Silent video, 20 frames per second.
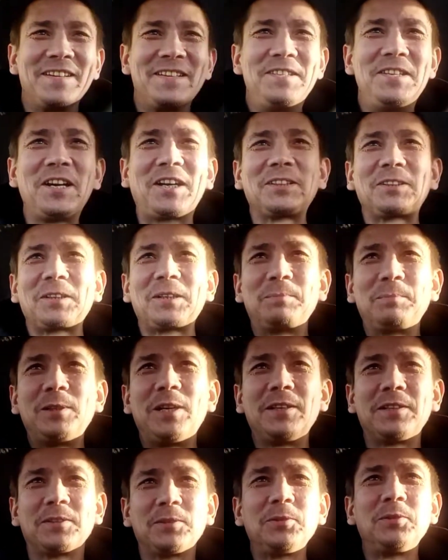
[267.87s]
Некоторые
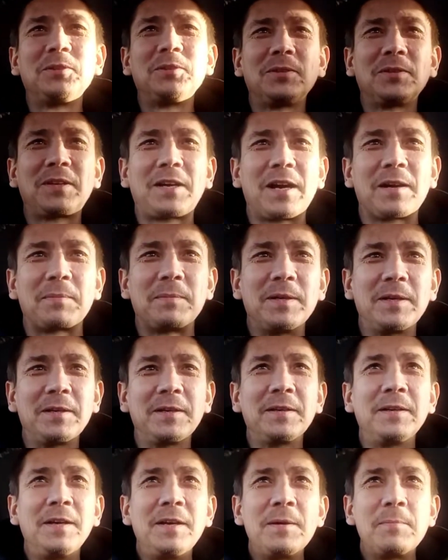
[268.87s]
планы, ну как
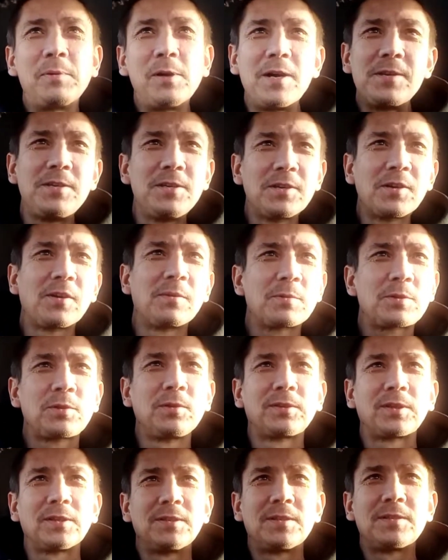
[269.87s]
мы планируем
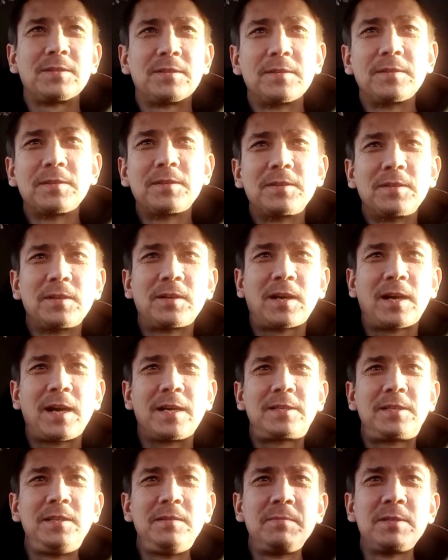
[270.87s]
что-то,
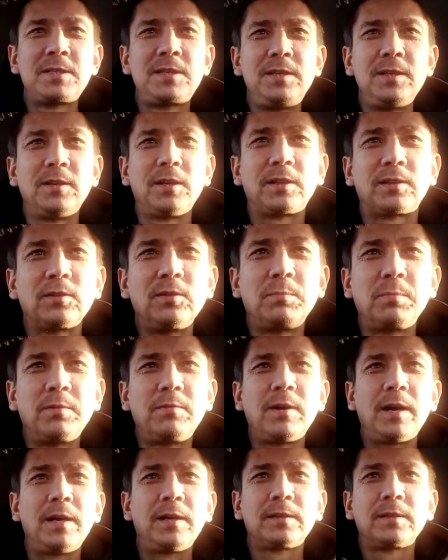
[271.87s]
хотим сделать, но
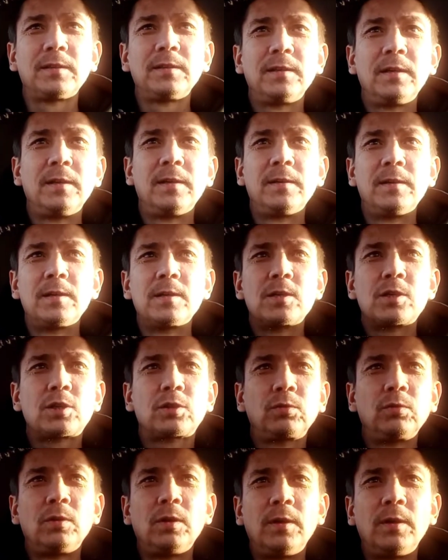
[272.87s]
бывает,
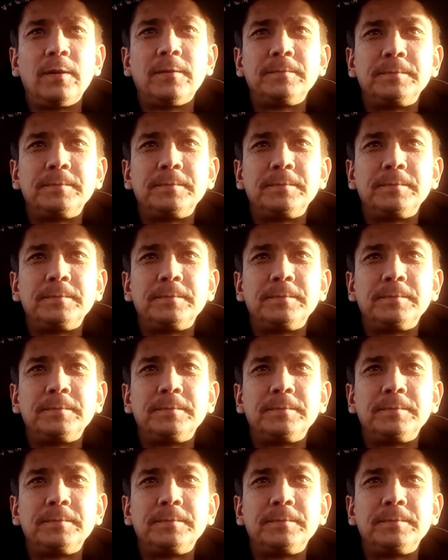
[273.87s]
что